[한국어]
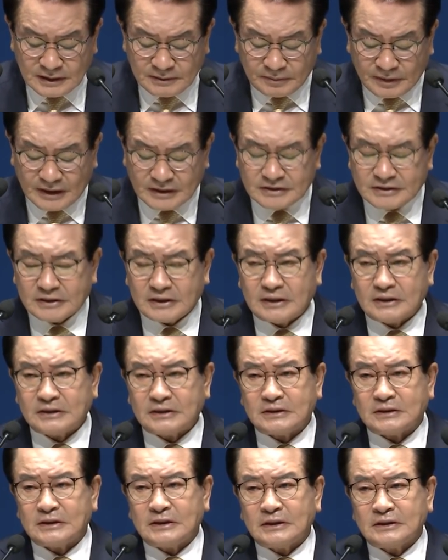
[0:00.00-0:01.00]

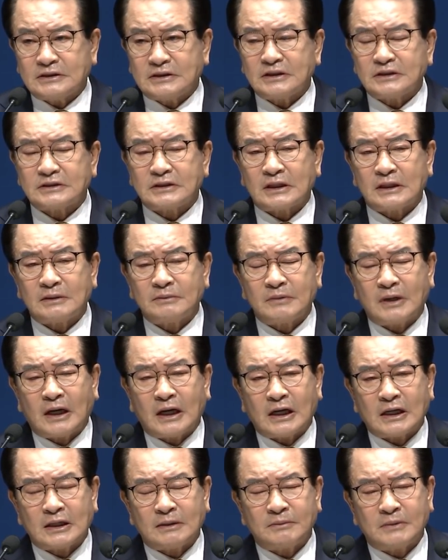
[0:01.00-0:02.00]
발생한 첫 사람
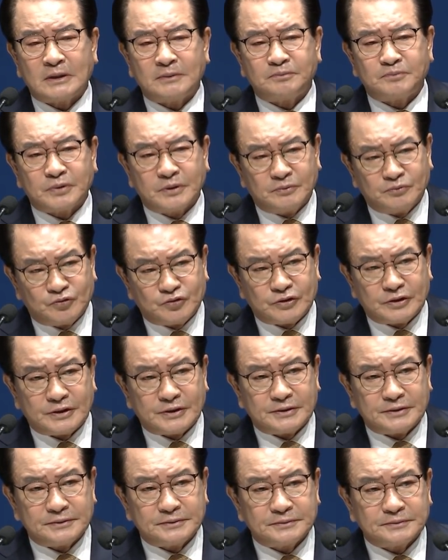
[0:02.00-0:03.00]
아람의
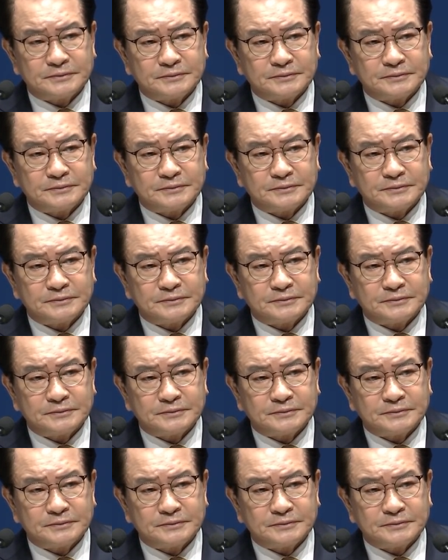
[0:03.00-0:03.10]
범죄.